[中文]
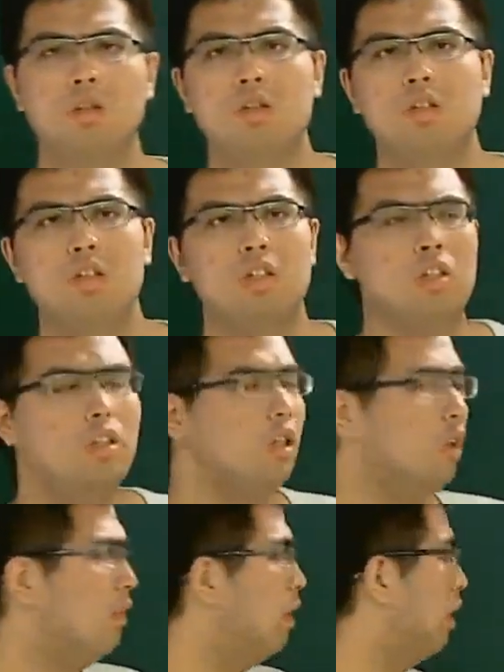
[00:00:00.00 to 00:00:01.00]
就是你
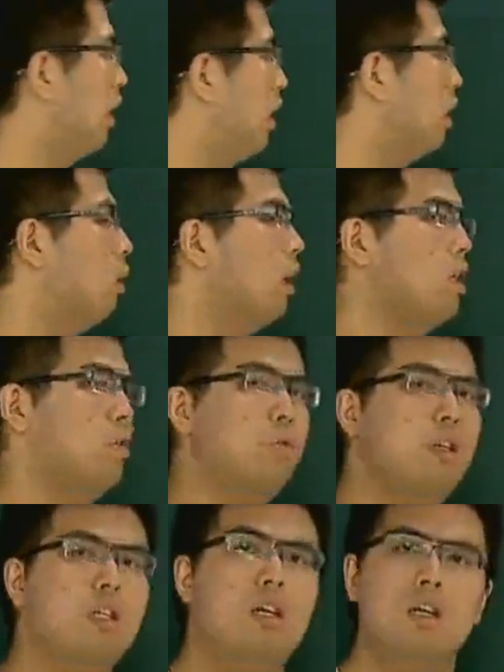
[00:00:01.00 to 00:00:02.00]
这个地方可以快速
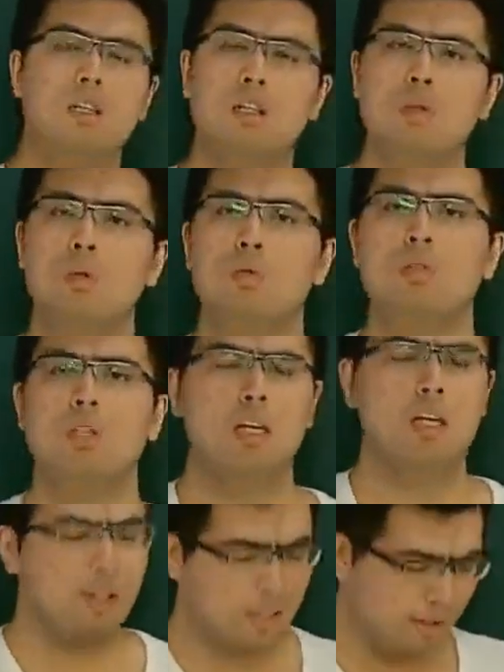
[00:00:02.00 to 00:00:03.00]
在脑海当中去想，
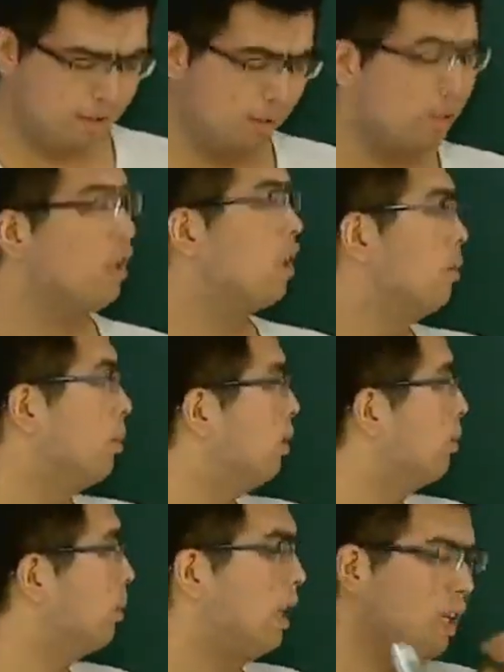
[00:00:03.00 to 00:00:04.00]
哎，S C 可以
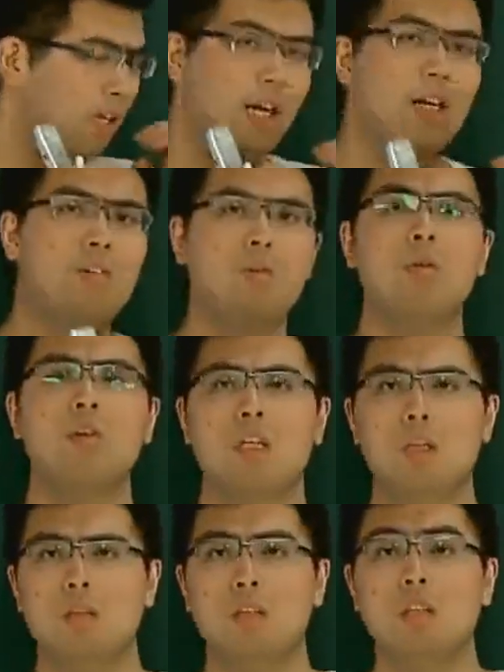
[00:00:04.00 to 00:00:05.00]
吗？S O
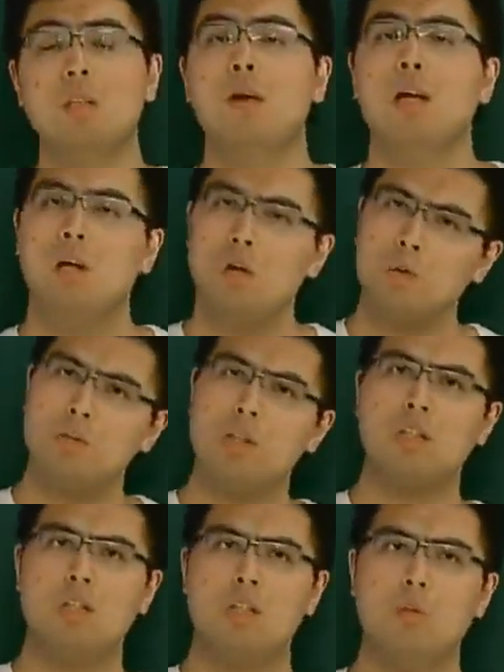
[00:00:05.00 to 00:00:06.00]
可以吗？对吧？O
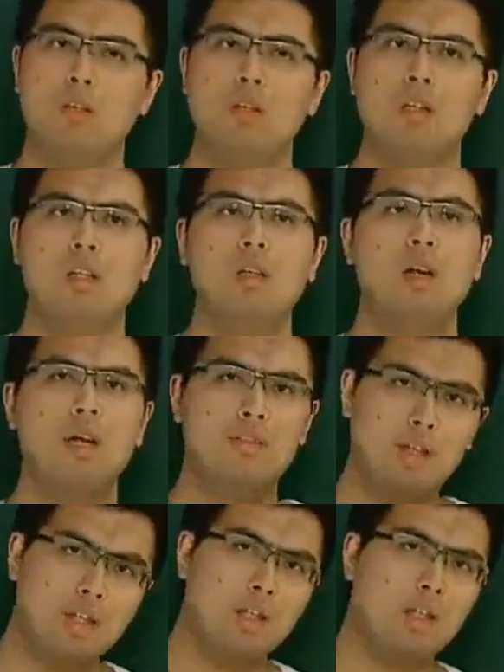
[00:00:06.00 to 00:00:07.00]
C 可以吗？那 S
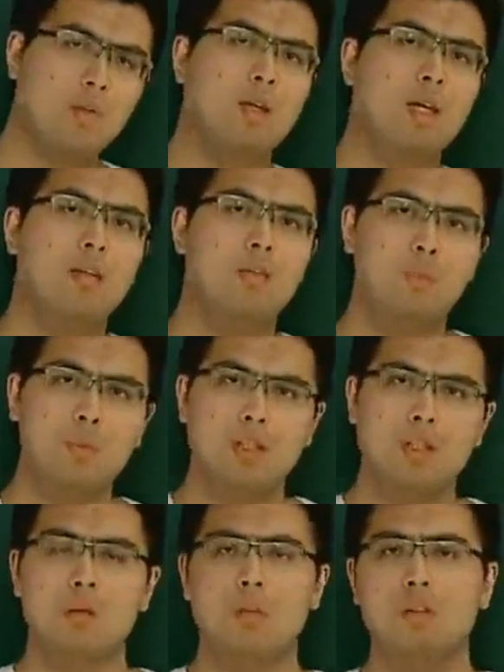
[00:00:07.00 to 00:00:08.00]
A 可以吗？S B
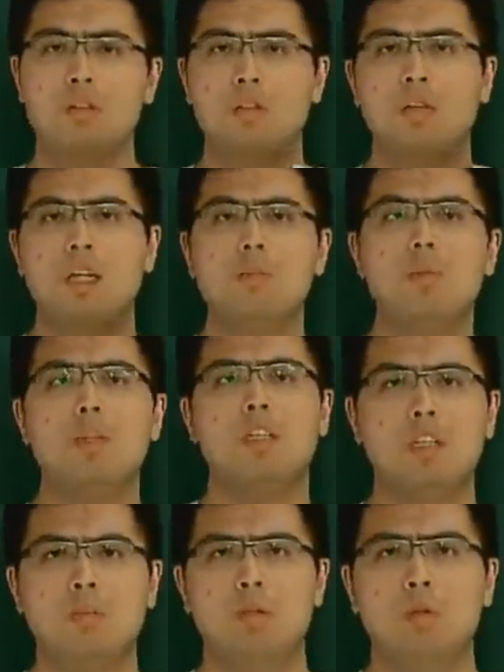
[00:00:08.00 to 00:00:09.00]
可以吗？这个 A B
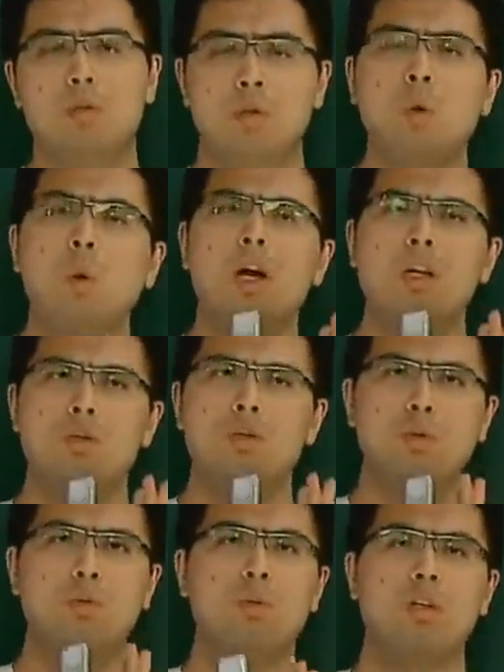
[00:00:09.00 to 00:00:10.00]
可以吗？就是快速
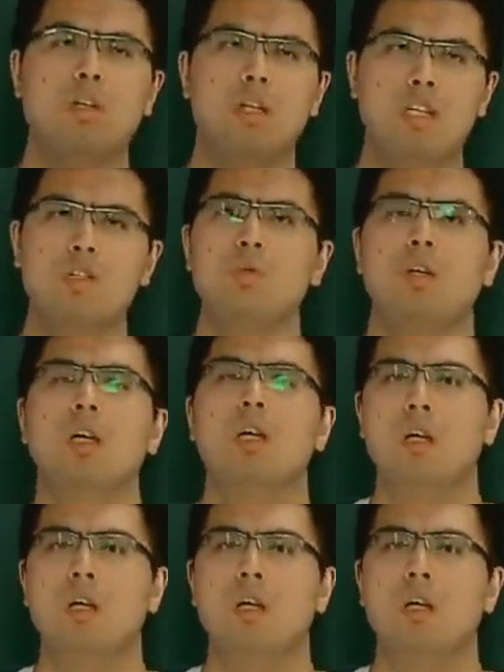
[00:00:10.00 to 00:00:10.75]
去做一个遴选，